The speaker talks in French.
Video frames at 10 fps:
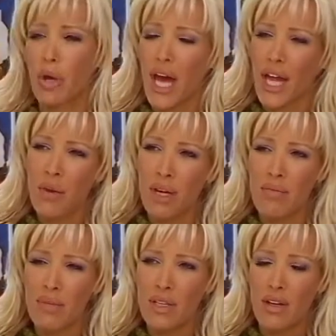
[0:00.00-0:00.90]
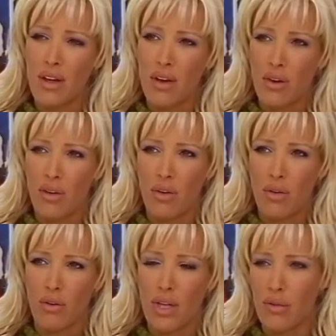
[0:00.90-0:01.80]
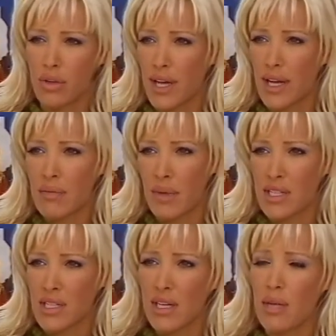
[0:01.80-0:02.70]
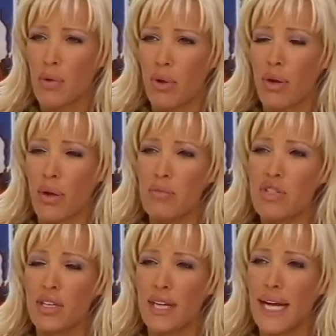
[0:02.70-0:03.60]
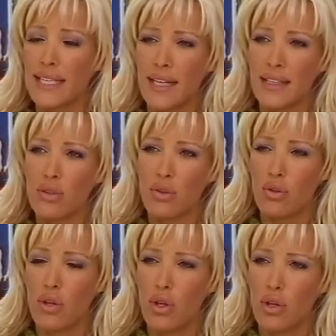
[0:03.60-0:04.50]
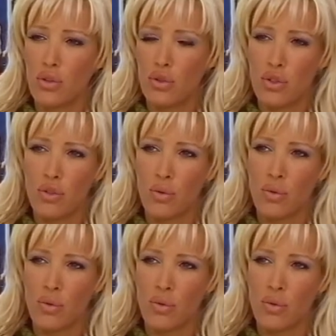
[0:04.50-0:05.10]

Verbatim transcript: ça m'a pris un an et demi euh, d'avocat et de machin, et pendant un an et demi, j'étais interdit de, de